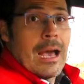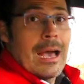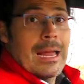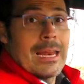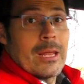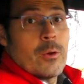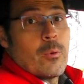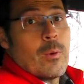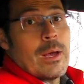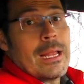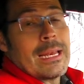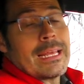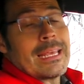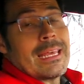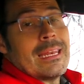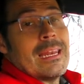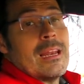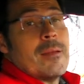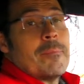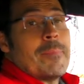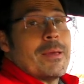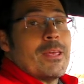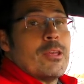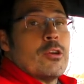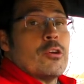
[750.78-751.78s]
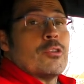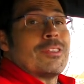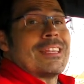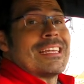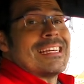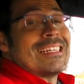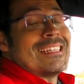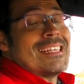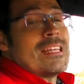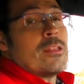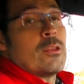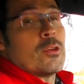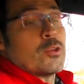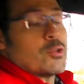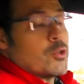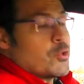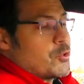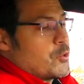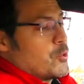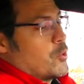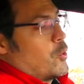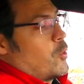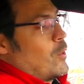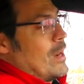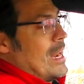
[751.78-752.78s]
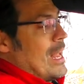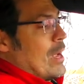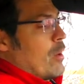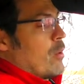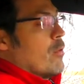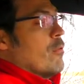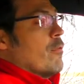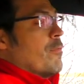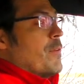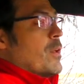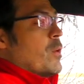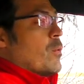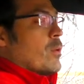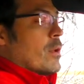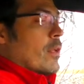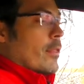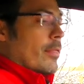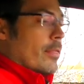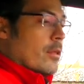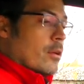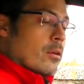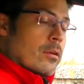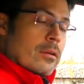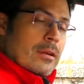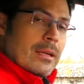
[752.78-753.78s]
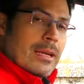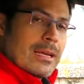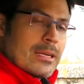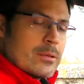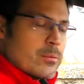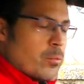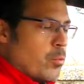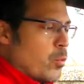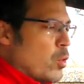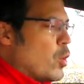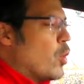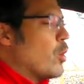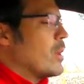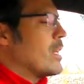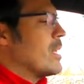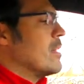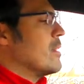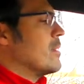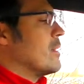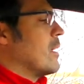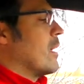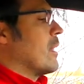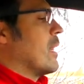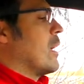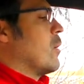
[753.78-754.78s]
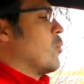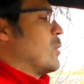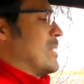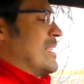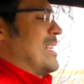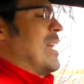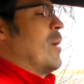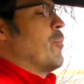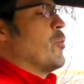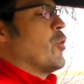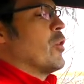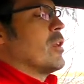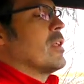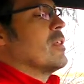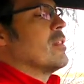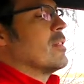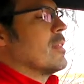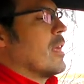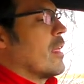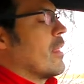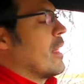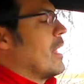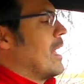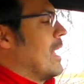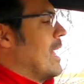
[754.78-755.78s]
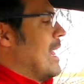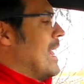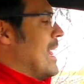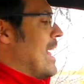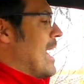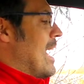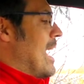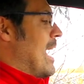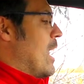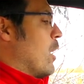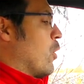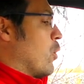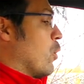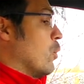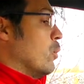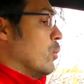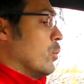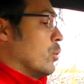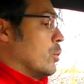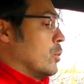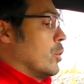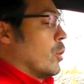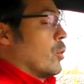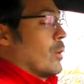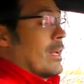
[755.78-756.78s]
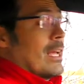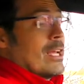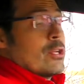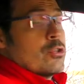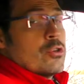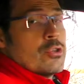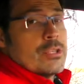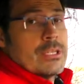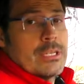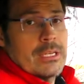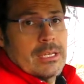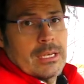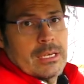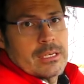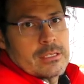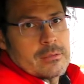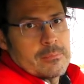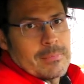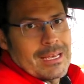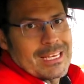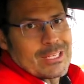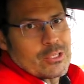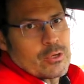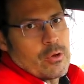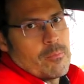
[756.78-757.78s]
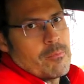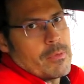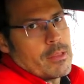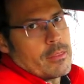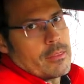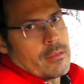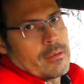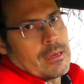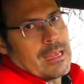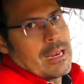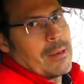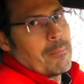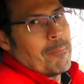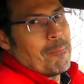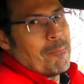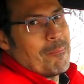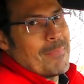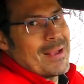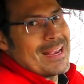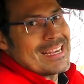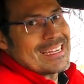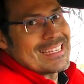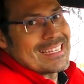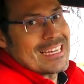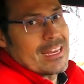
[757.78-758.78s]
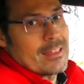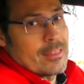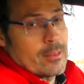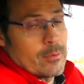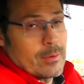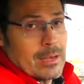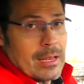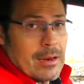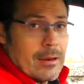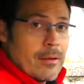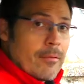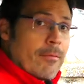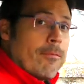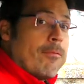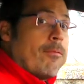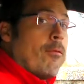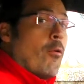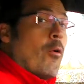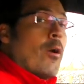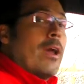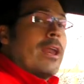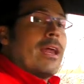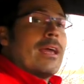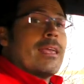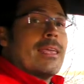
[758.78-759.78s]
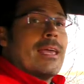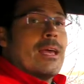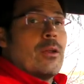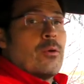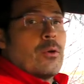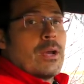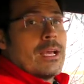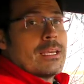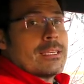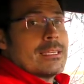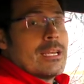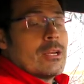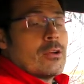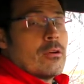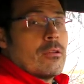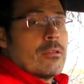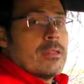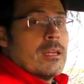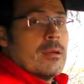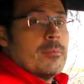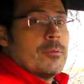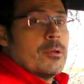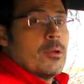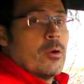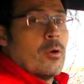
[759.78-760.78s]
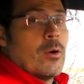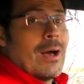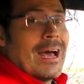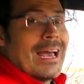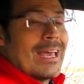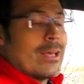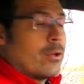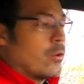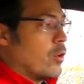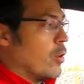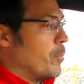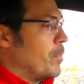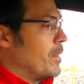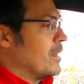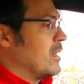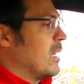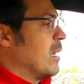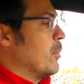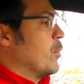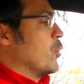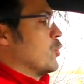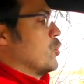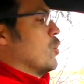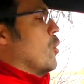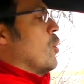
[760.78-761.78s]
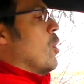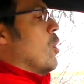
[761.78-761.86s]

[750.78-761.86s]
Al igual que en el Peugeot 308, la configuración es muy orientada o está muy orientada al conductor. Eso sí, es más convencional, más tradicional. Fuera ya lo que es el concepto iCopy, tenemos